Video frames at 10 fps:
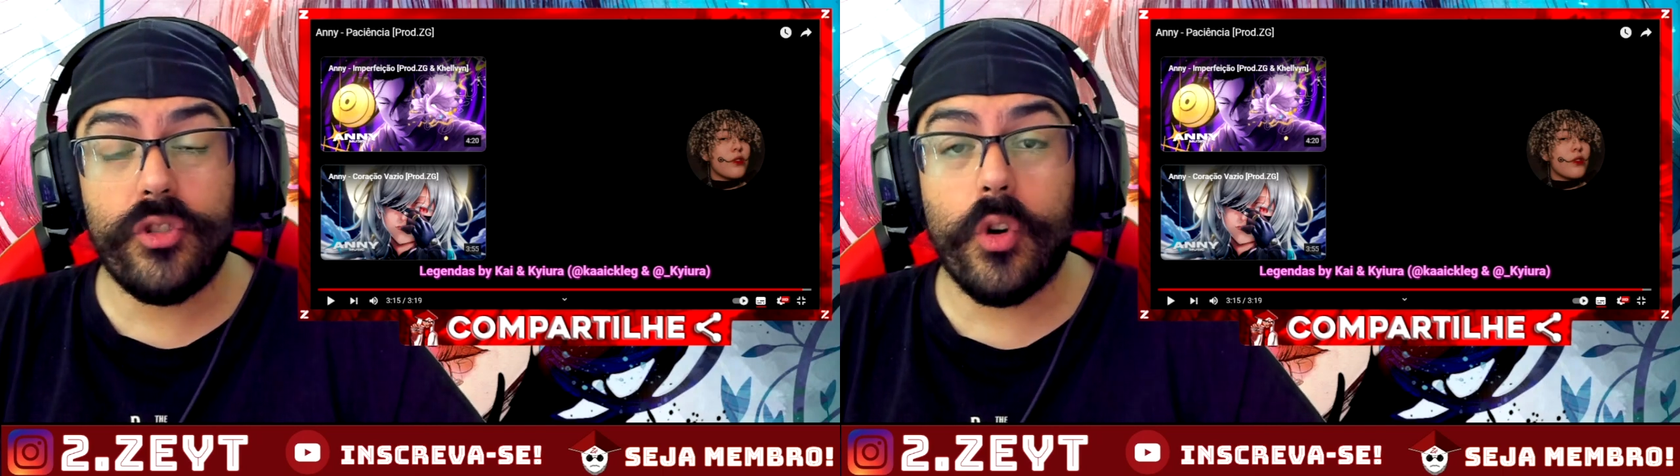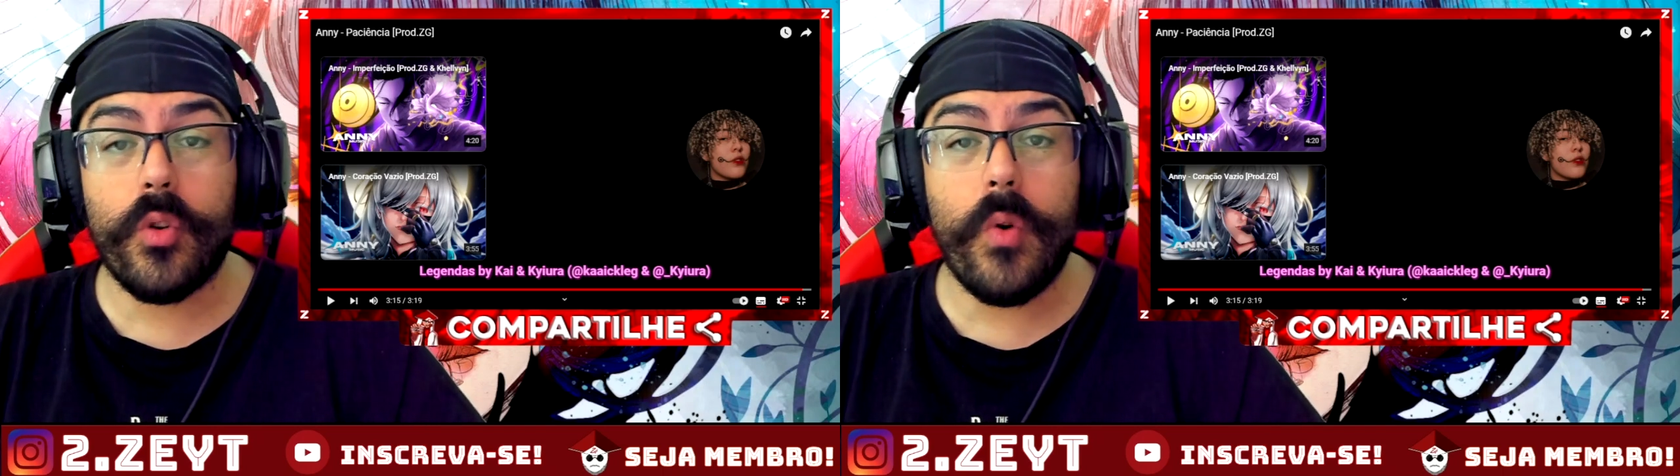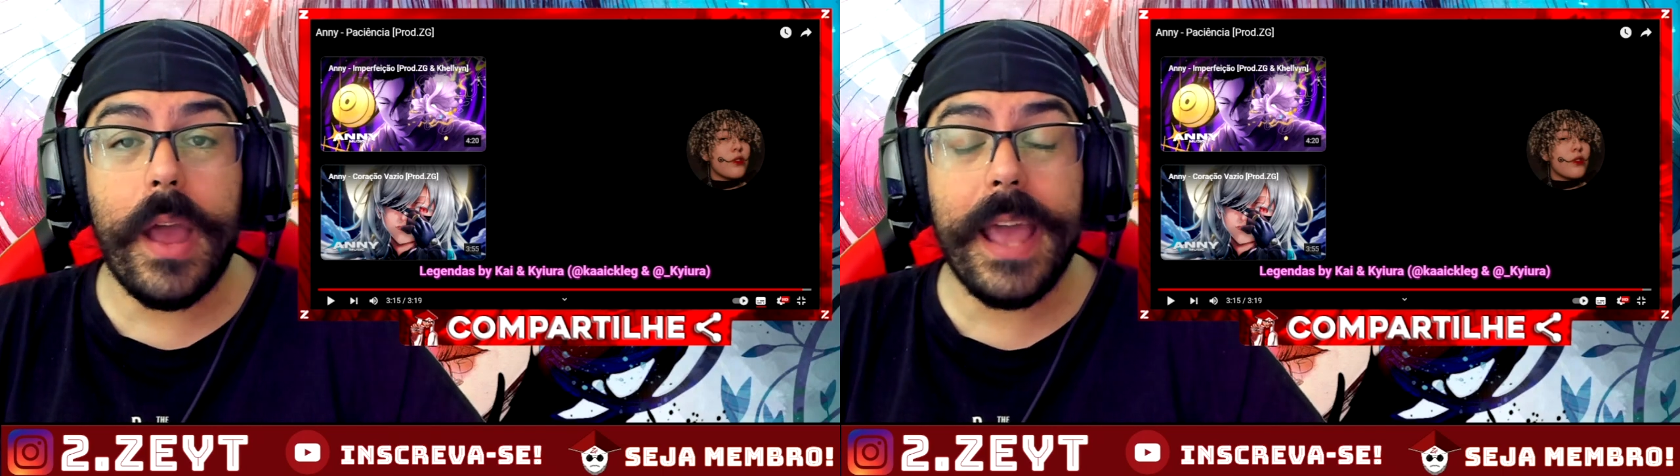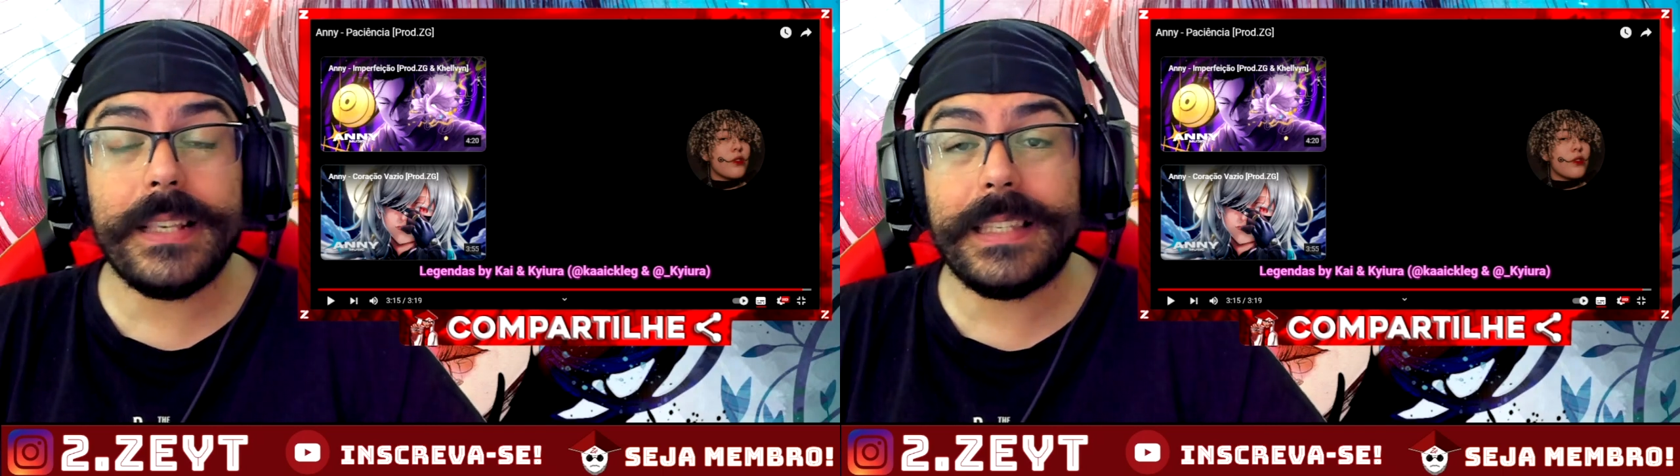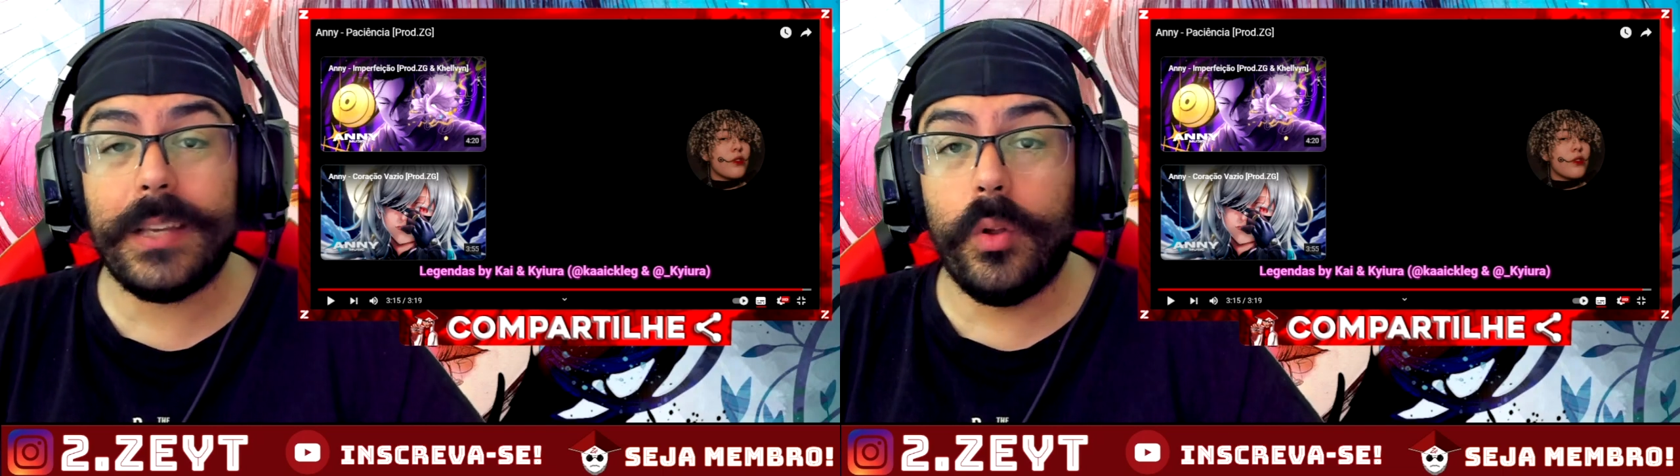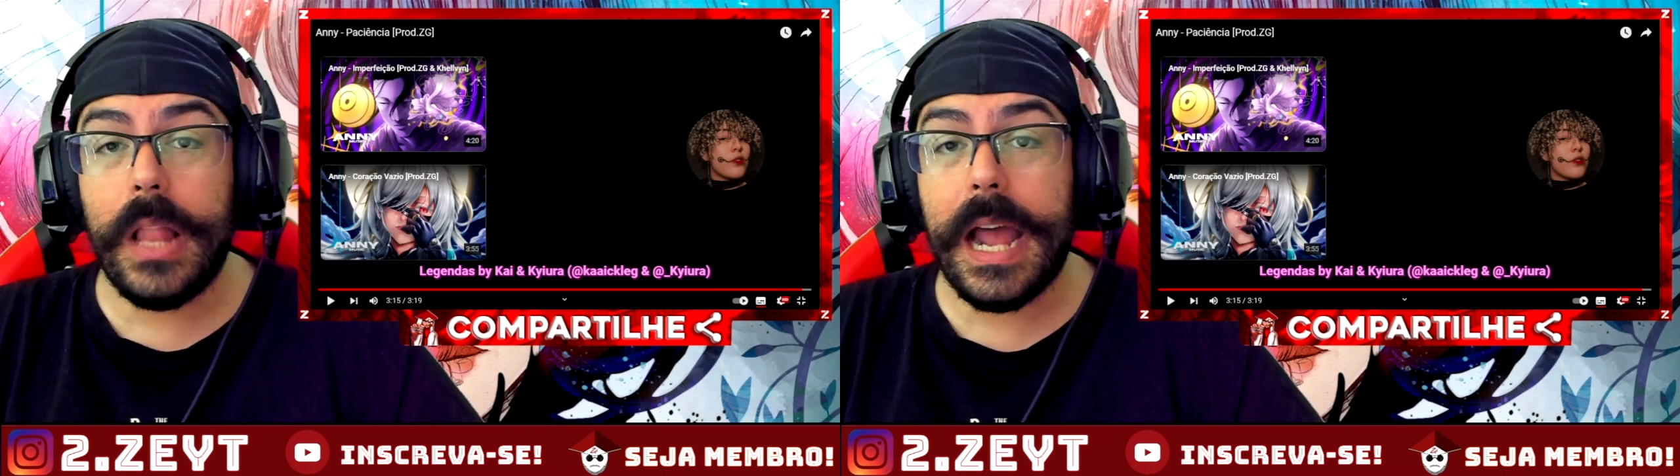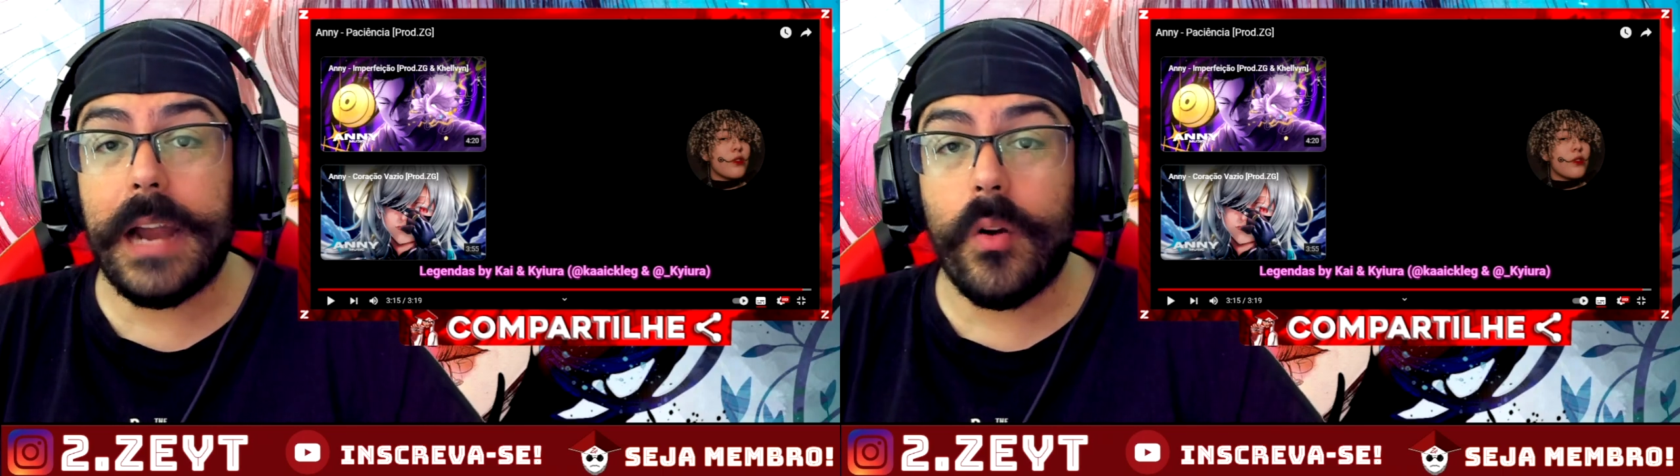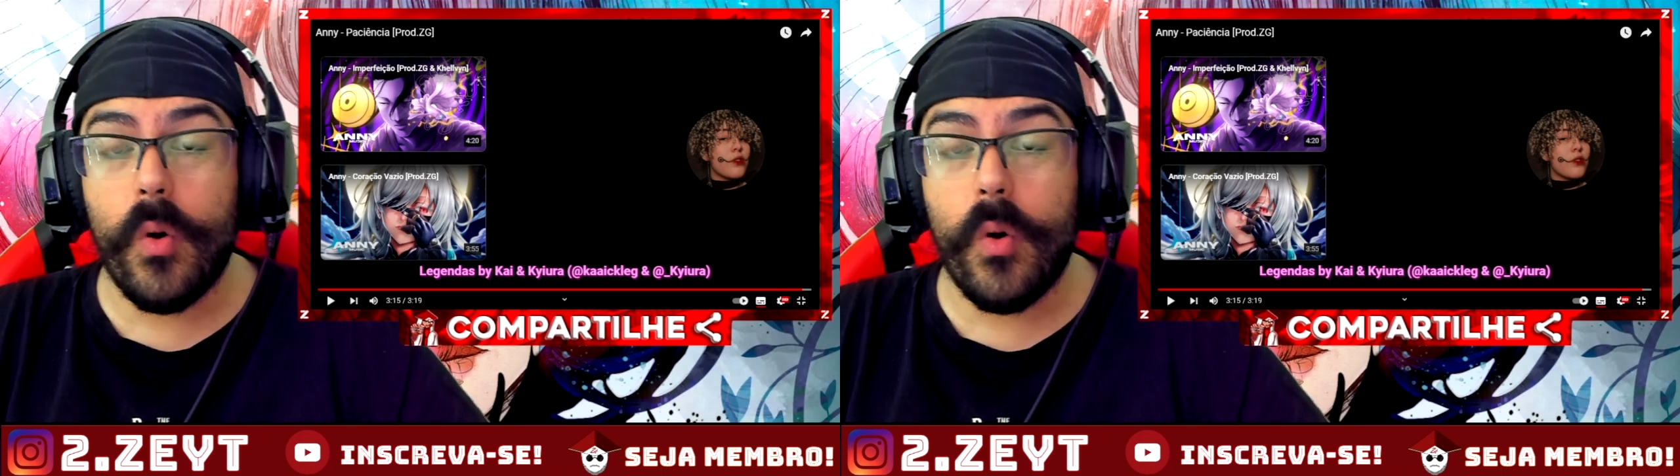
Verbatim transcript: jogo é celular